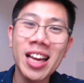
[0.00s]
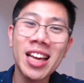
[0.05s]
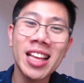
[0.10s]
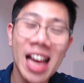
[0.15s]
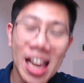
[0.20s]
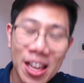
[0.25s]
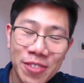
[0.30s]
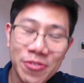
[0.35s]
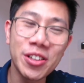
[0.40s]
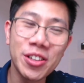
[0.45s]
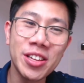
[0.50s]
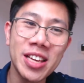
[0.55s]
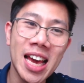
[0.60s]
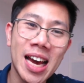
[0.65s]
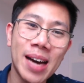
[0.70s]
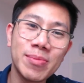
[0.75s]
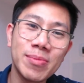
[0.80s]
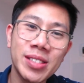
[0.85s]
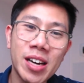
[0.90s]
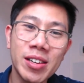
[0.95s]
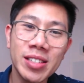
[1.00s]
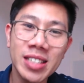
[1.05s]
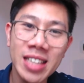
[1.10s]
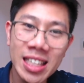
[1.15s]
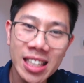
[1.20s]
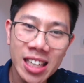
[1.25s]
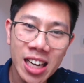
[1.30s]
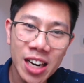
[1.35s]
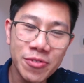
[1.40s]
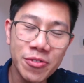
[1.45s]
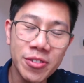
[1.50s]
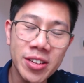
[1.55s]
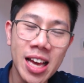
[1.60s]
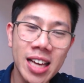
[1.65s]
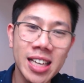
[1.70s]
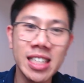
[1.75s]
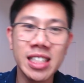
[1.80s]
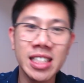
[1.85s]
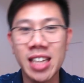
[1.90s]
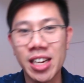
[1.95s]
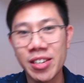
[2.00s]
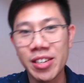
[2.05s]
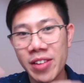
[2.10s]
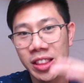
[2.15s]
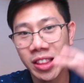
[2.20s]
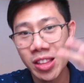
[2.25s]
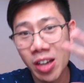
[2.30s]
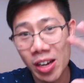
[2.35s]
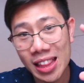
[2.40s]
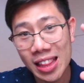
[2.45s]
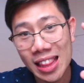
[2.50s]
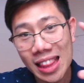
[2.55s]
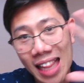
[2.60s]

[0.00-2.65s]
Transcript: แคลิฟอร์เนียครับซาวเทิร์นแคลิฟอร์เนียคือแคลิฟอร์เนียตอน